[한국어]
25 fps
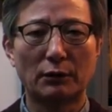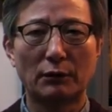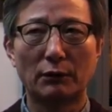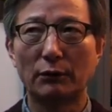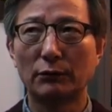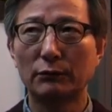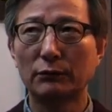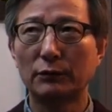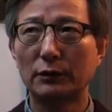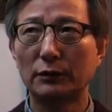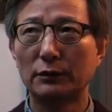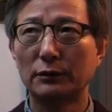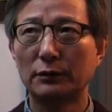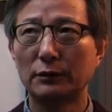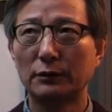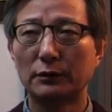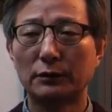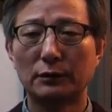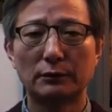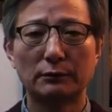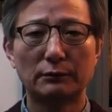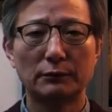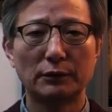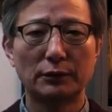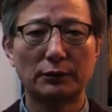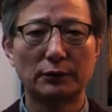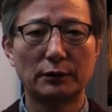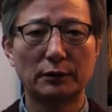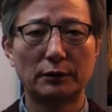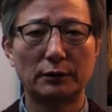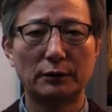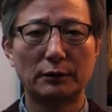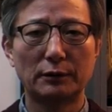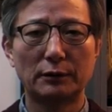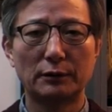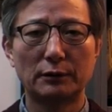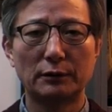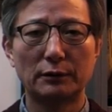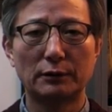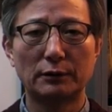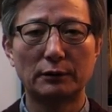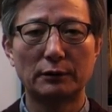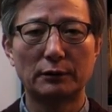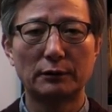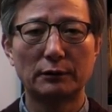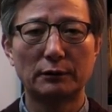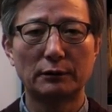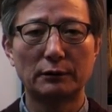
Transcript: 오늘이 지금 1월